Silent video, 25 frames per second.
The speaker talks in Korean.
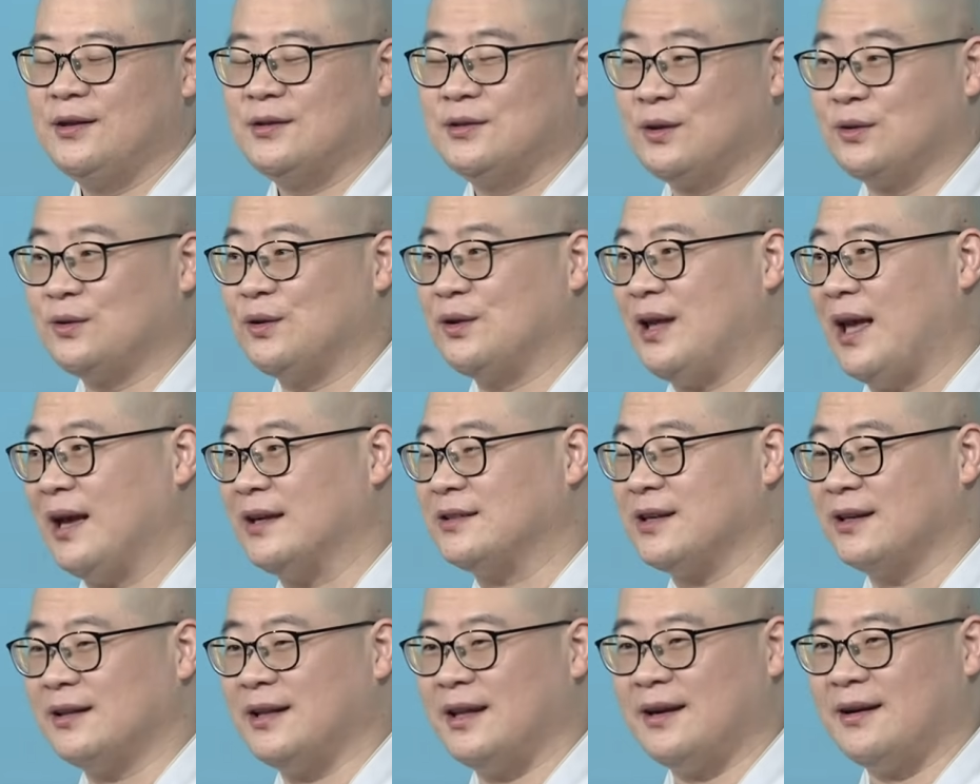저도
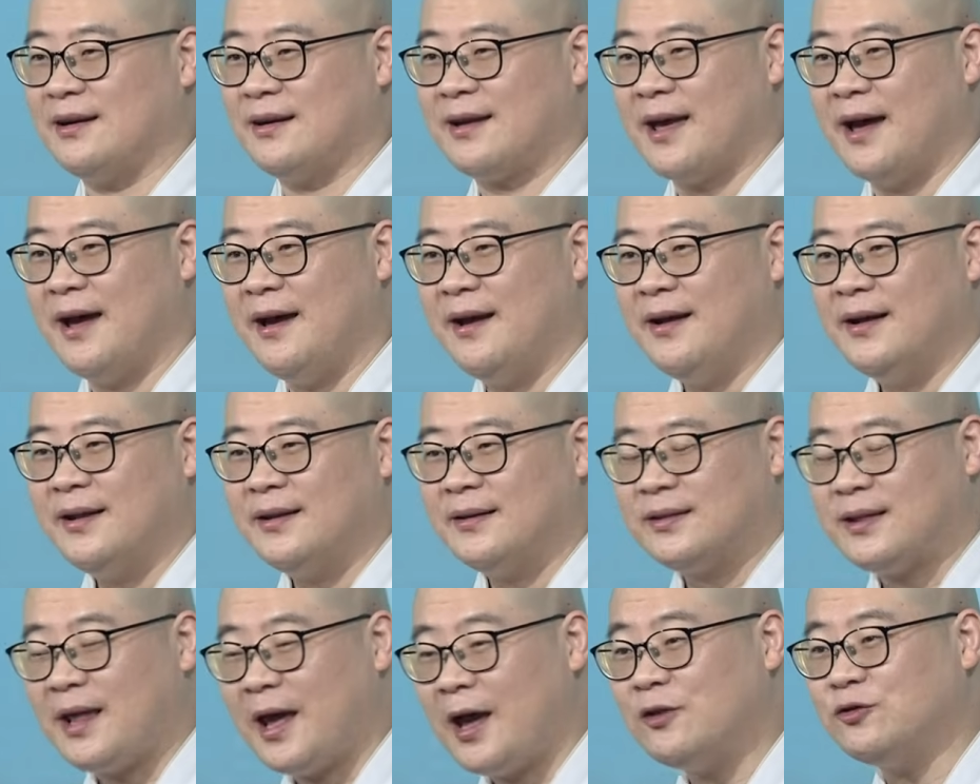예전에 이렇게
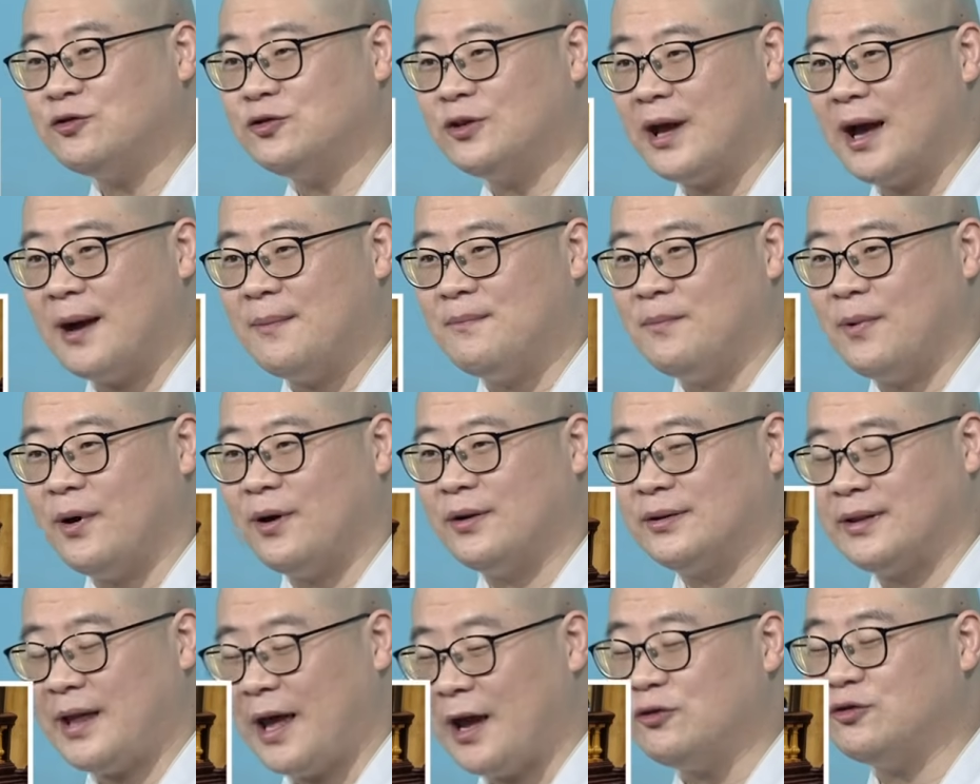태국에
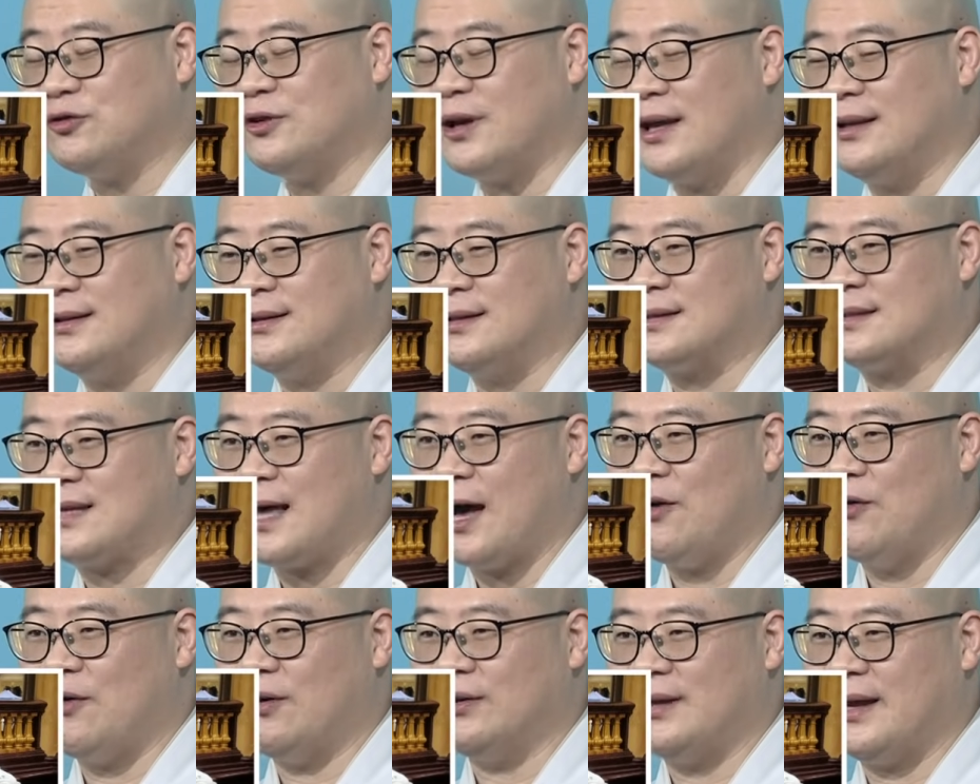한번 태국에 있는
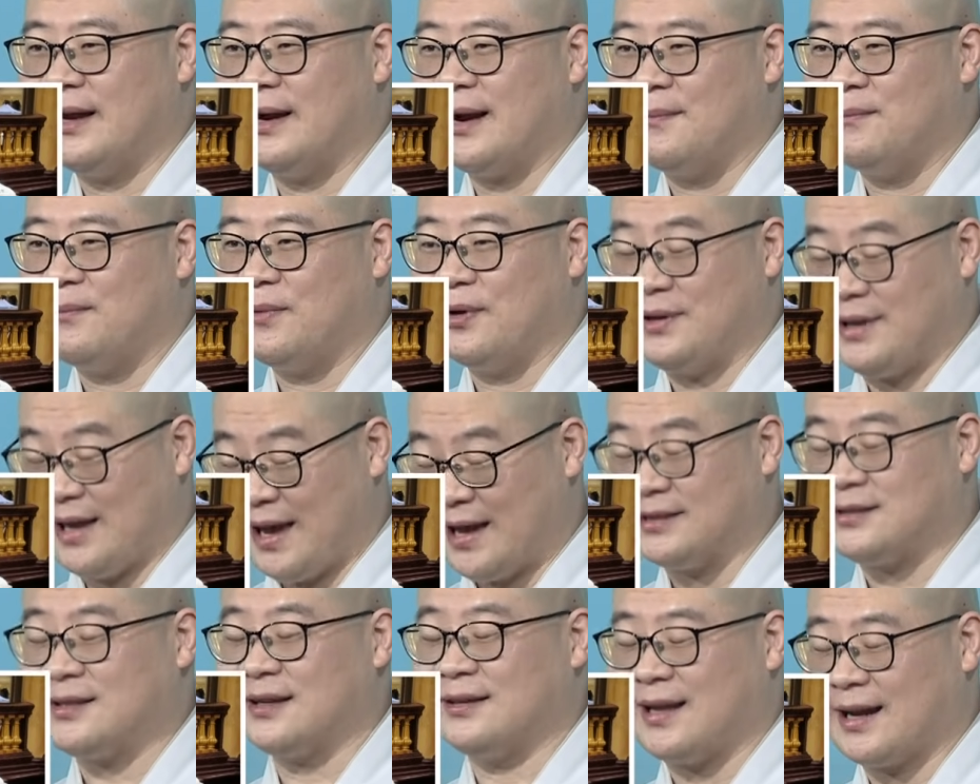사원에 한번
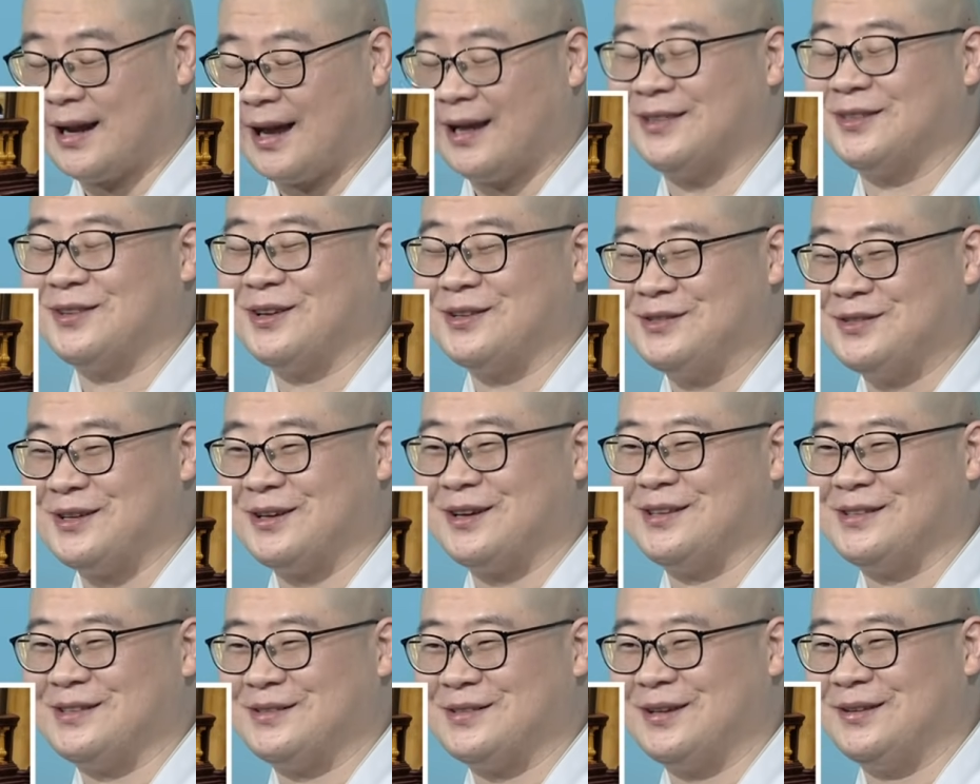예전에 갔던
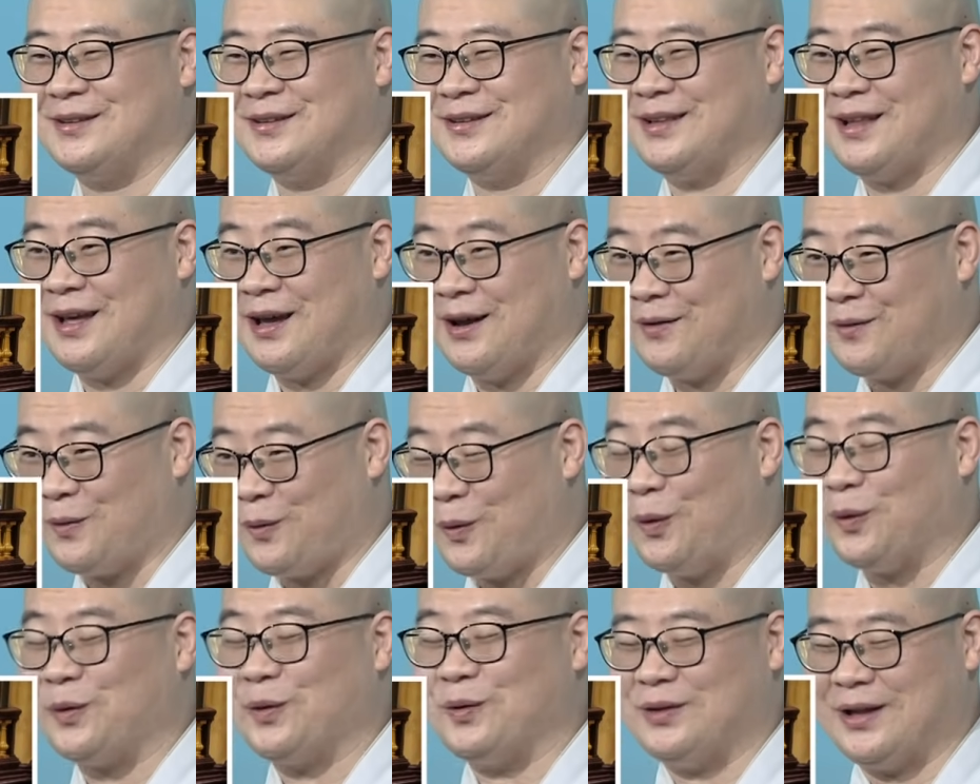적이 있었는데요.
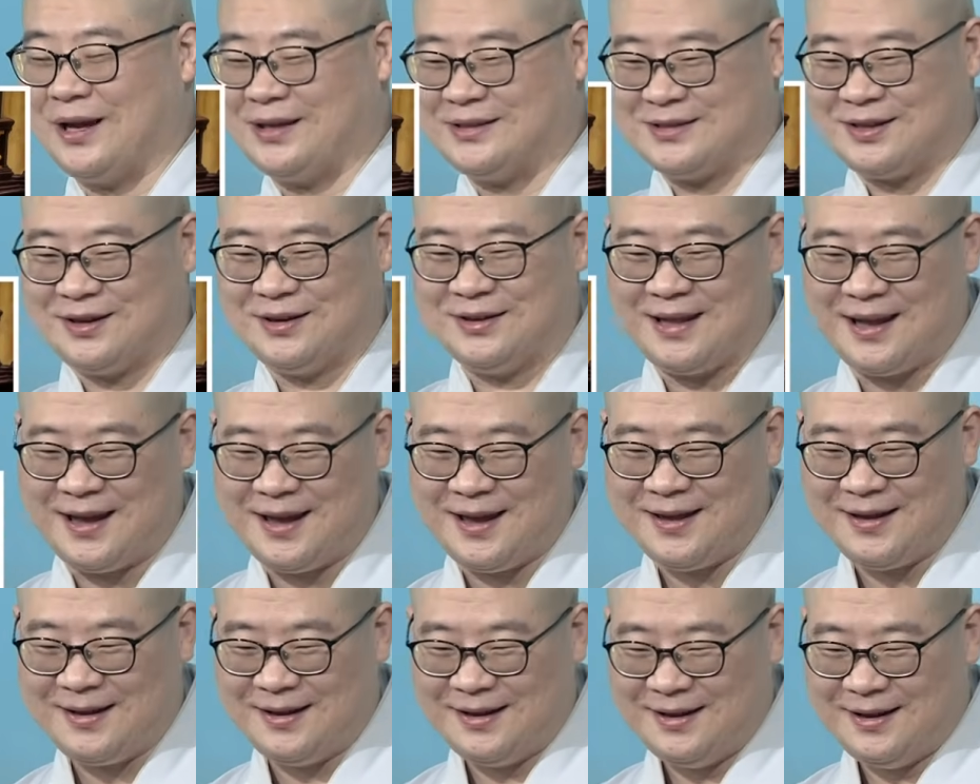코로나
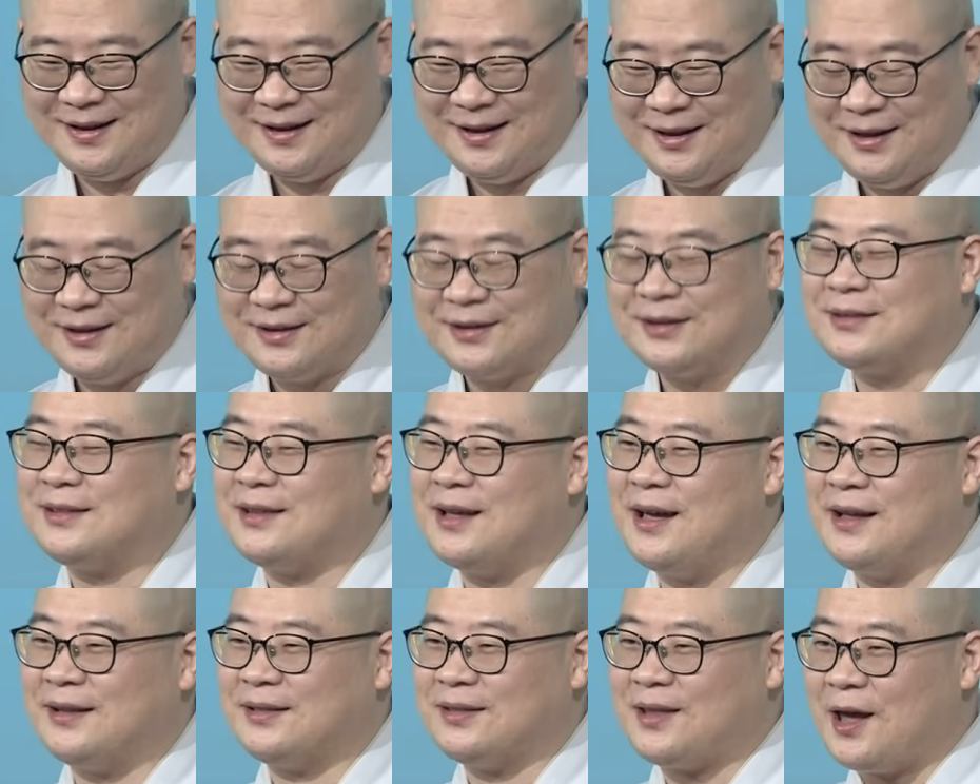전에
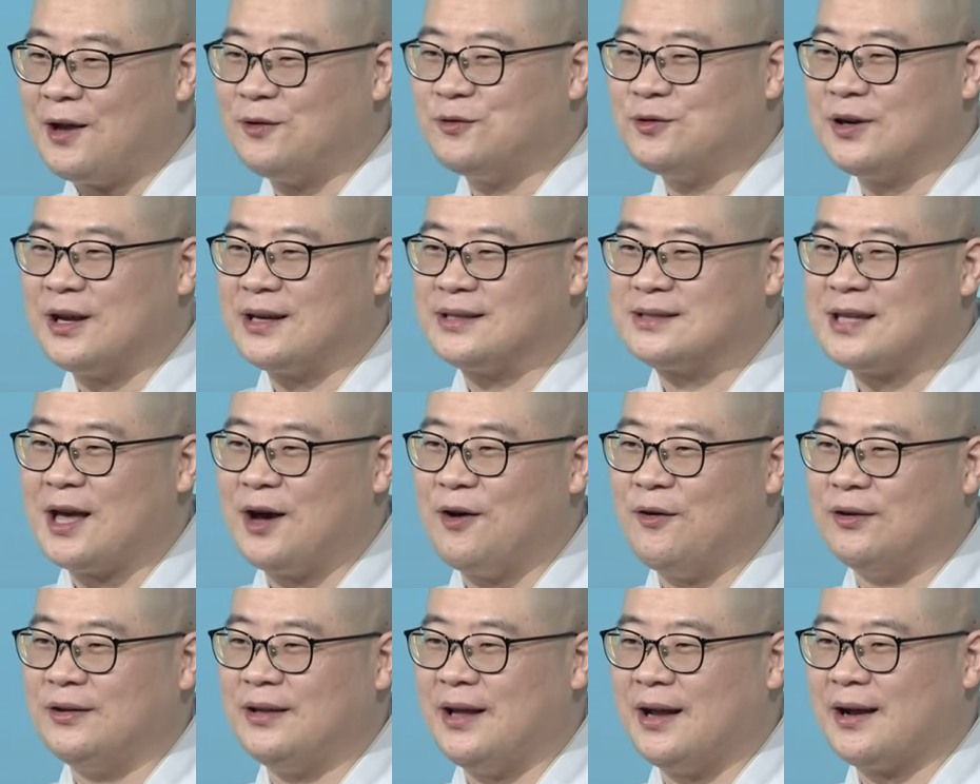그때 태국의
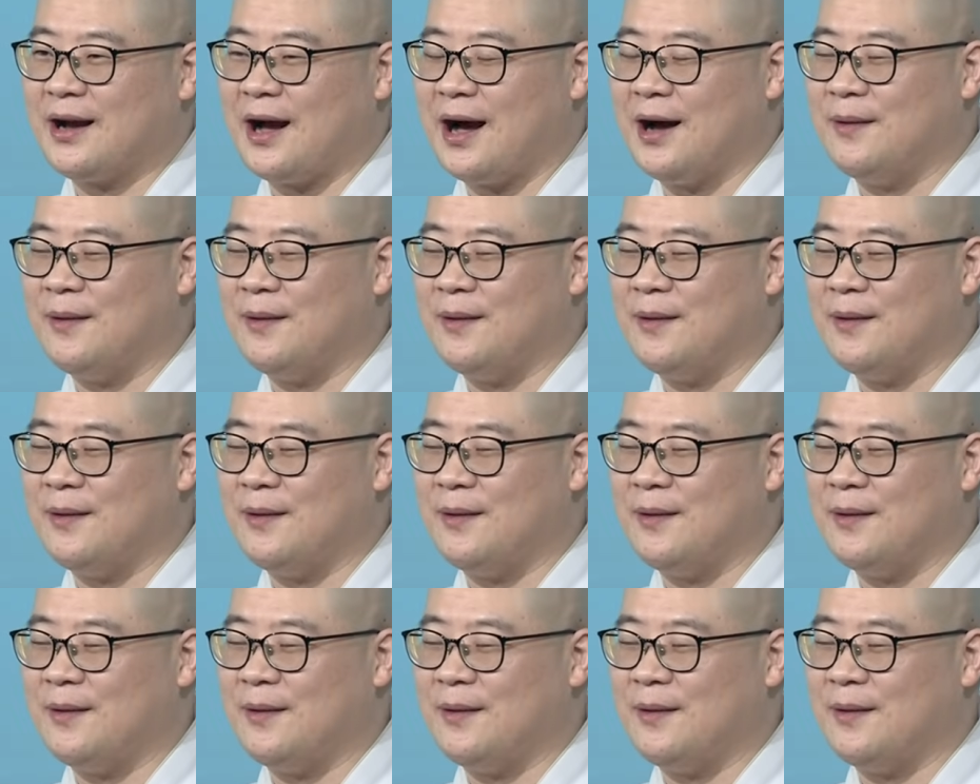사원에